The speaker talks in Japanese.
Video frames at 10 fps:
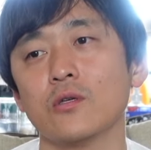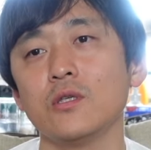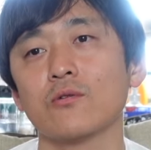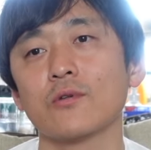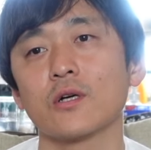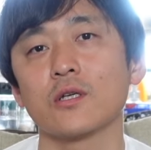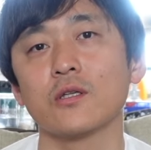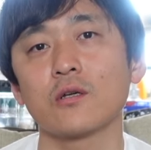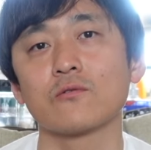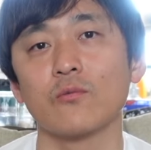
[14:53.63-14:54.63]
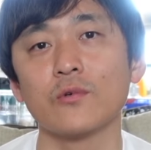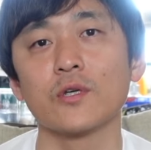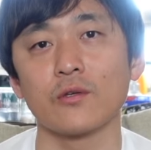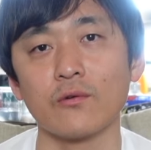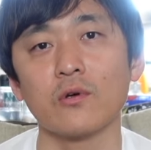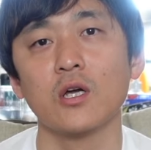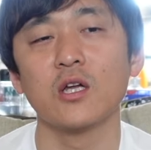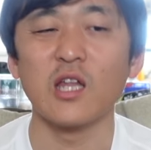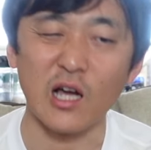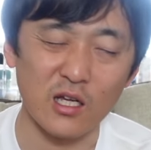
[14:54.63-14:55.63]
いい世の中にはなると思うんだけど
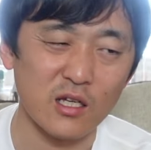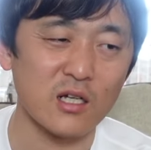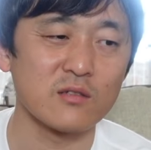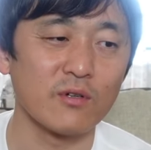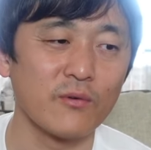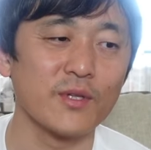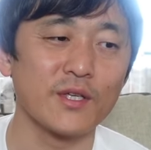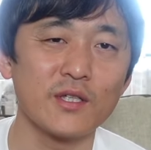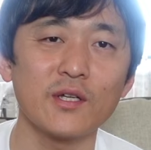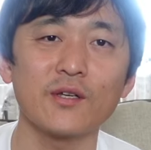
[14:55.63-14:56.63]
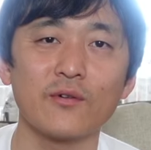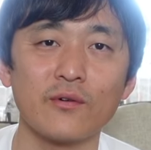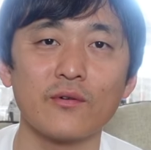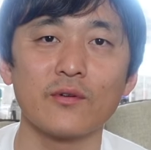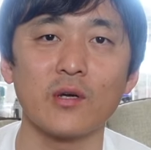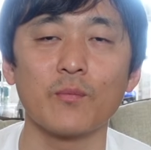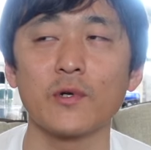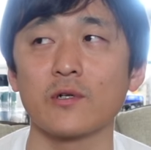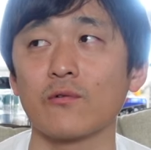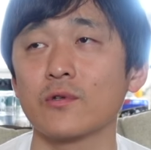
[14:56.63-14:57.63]
なかなかそれはできないよやっ
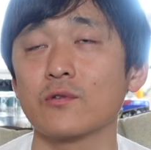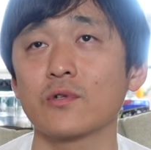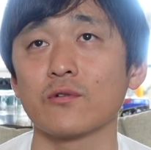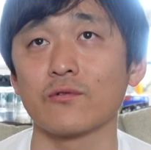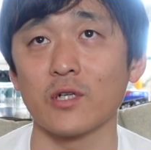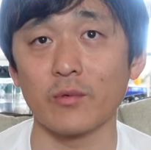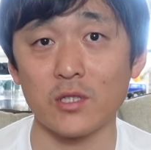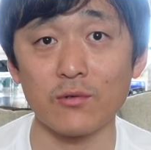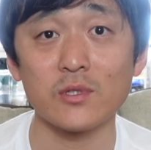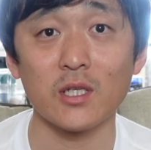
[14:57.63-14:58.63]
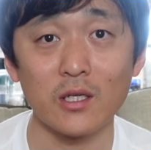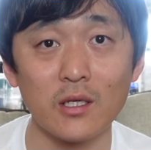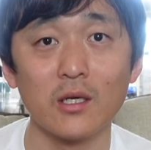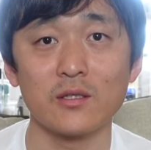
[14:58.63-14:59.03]
ぱりこうやって言うけど比べちゃうしね